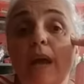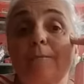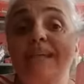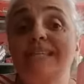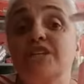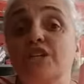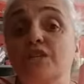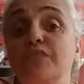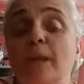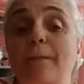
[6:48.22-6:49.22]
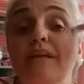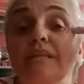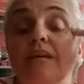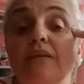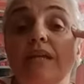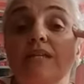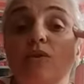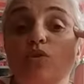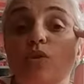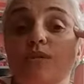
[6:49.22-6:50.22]
mas a gente fica pensando que eles
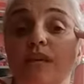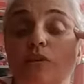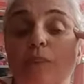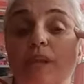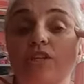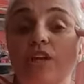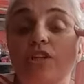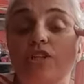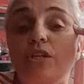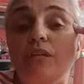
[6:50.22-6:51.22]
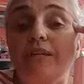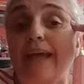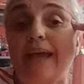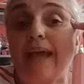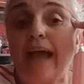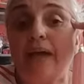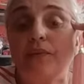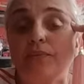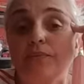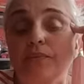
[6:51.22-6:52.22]
estão torcendo para a gente dar
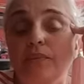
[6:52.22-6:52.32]
errado.